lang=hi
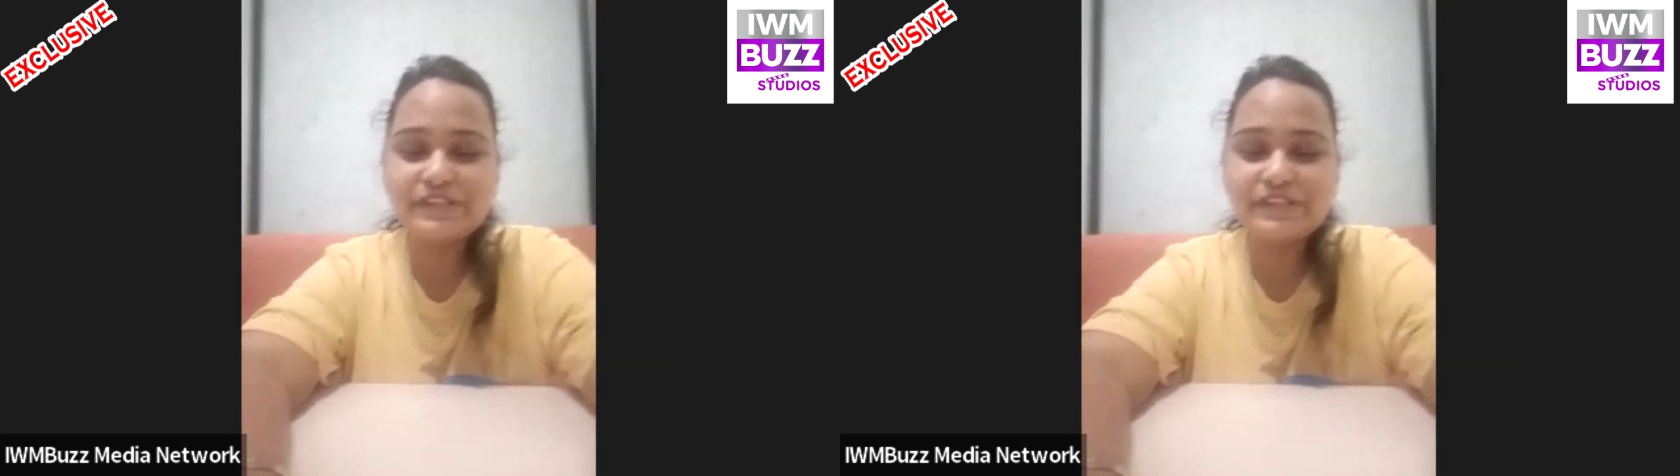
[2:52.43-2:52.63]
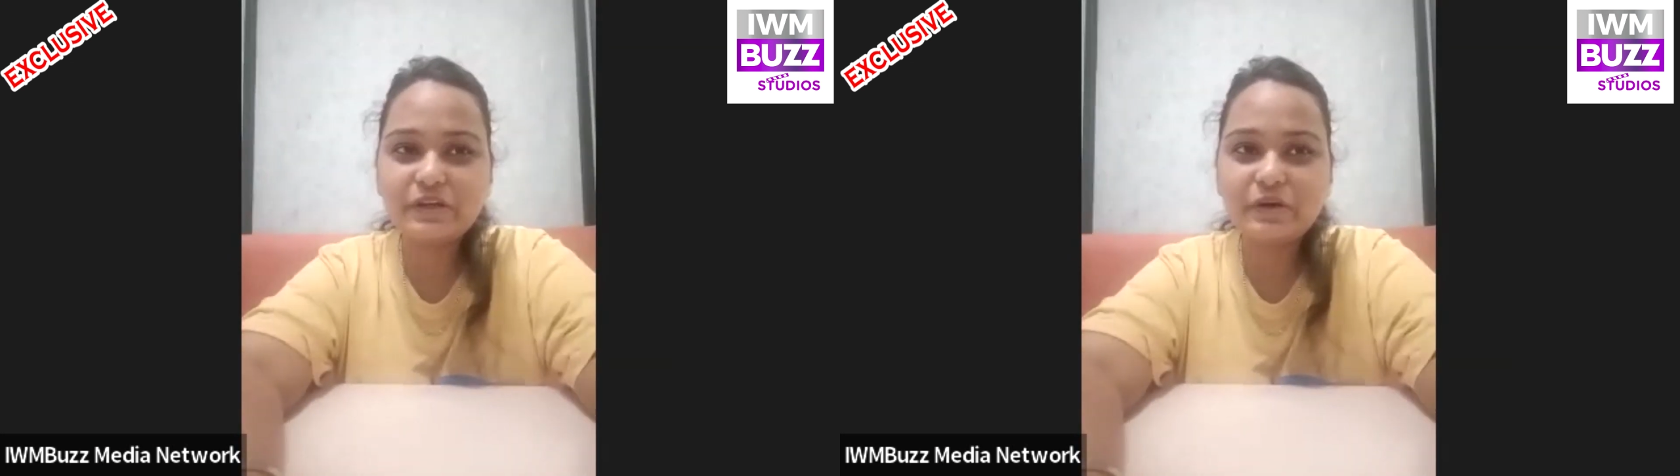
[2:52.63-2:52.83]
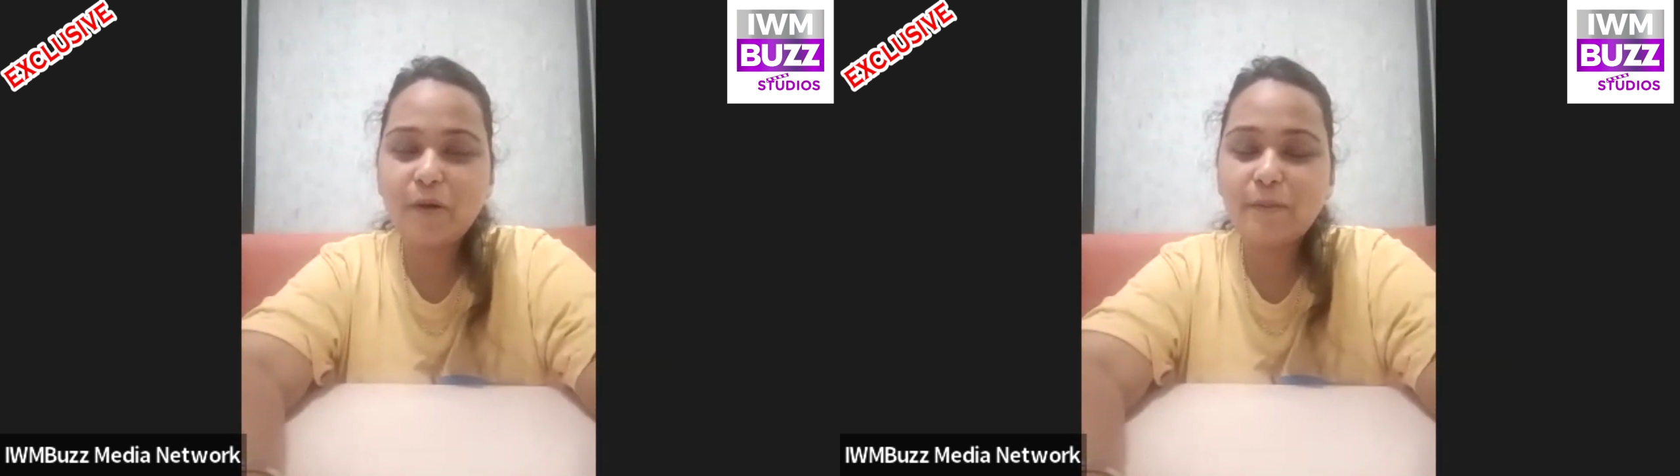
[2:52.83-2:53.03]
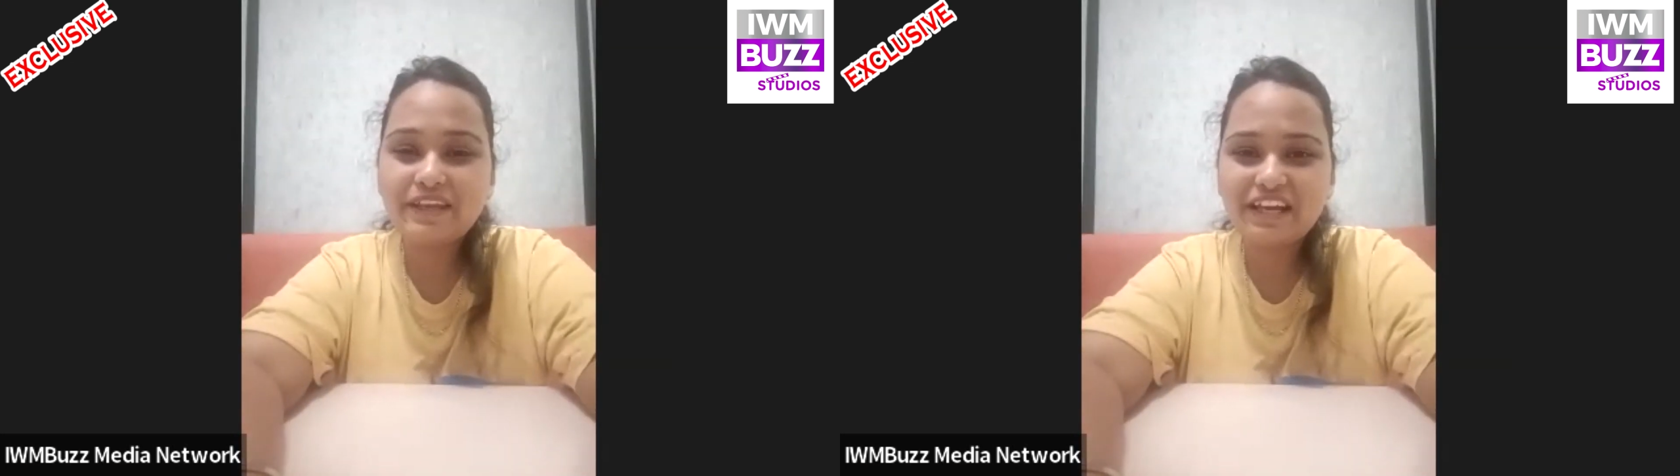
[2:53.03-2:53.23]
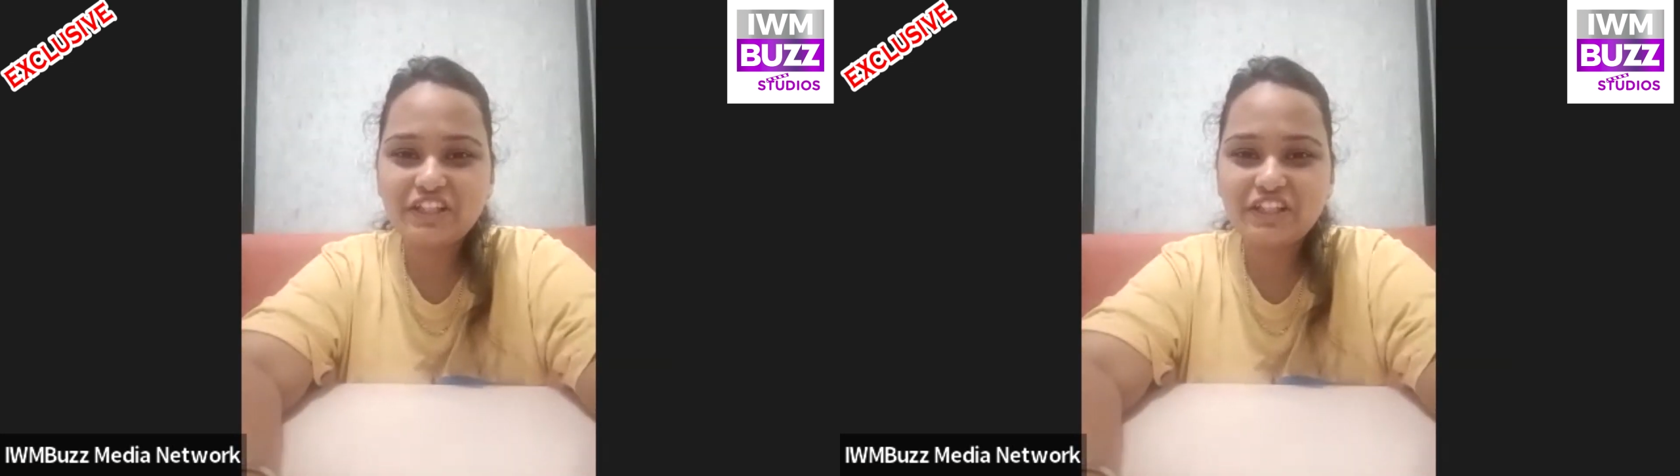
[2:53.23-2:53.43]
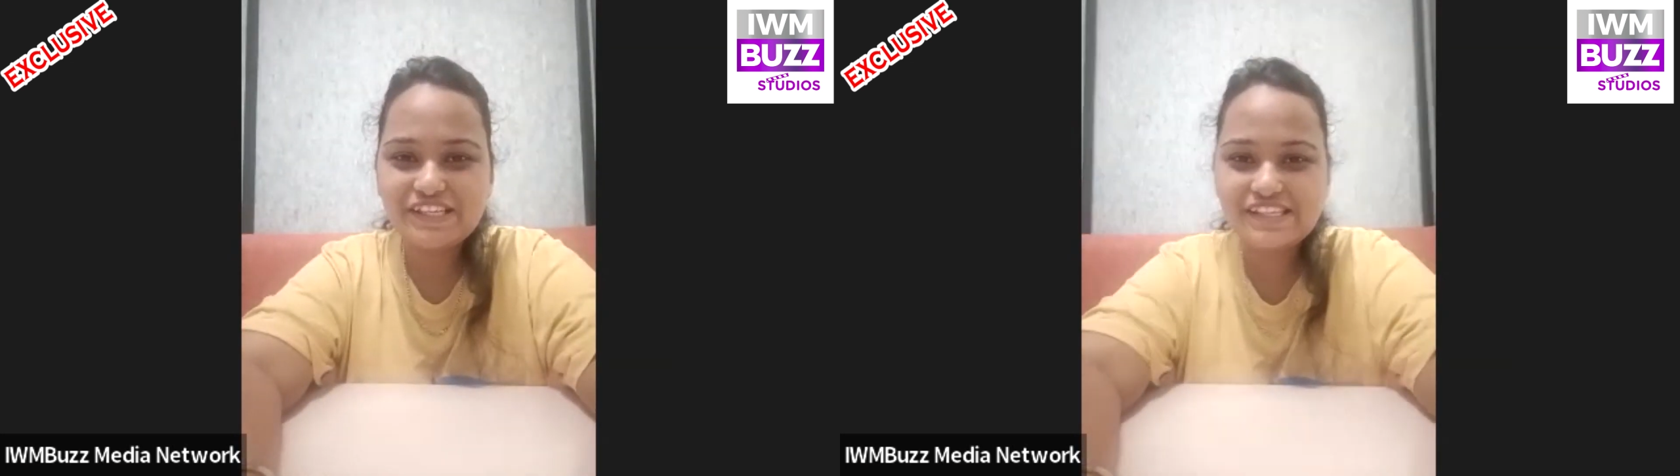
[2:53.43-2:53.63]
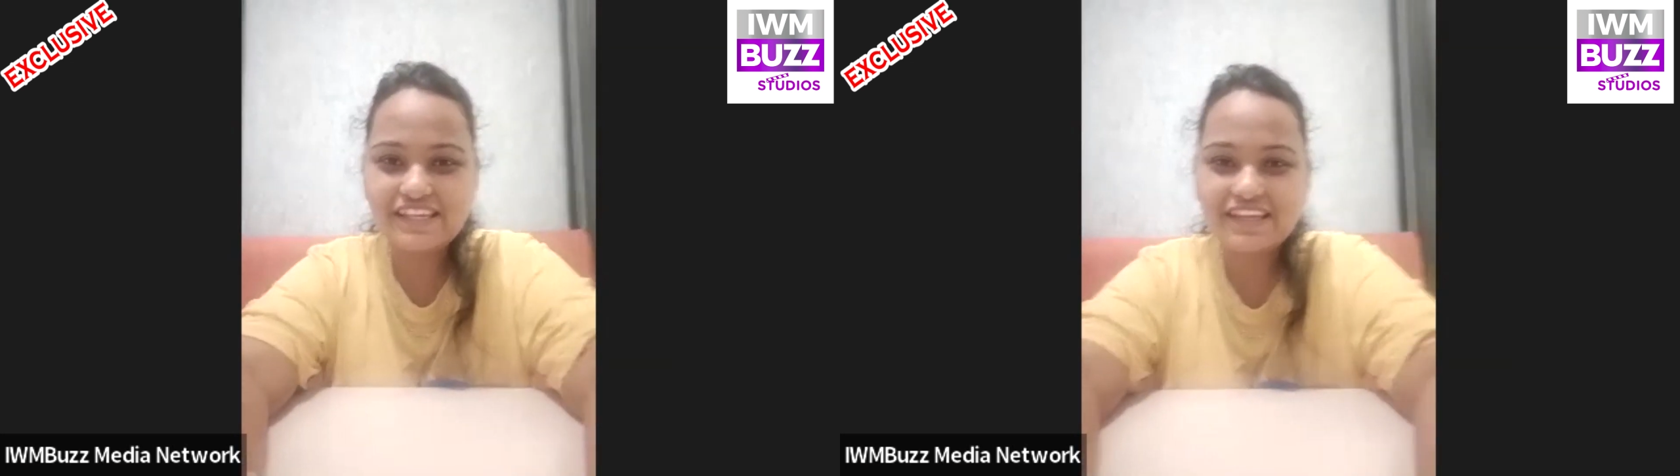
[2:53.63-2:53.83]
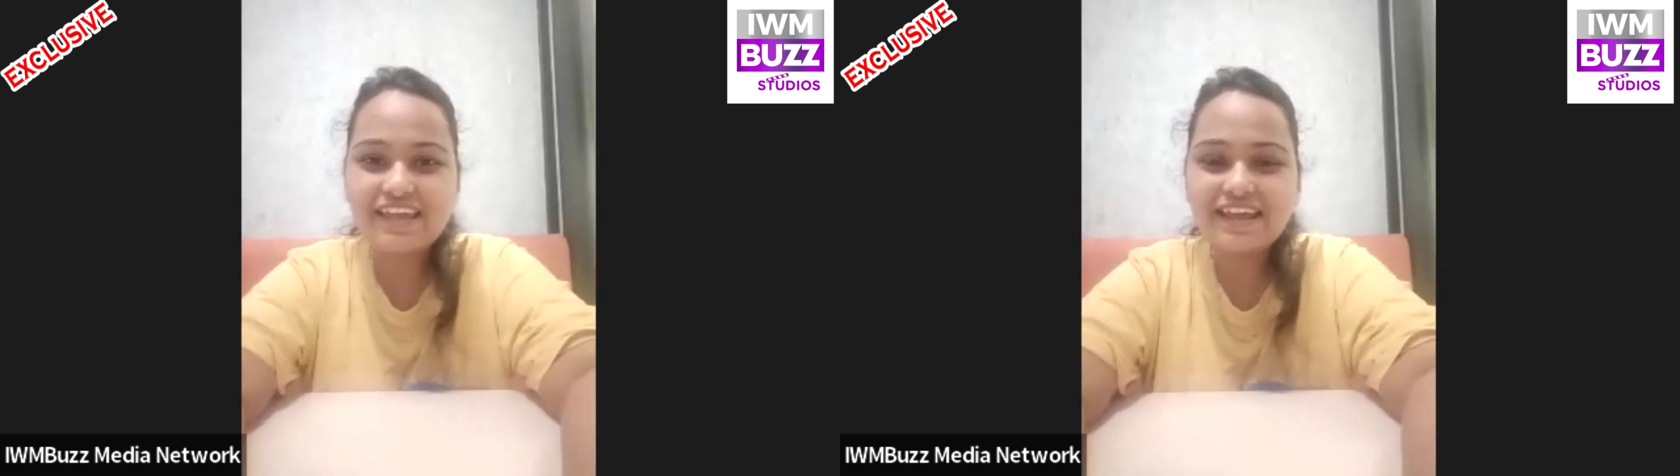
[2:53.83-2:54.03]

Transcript: सर और मीका जी से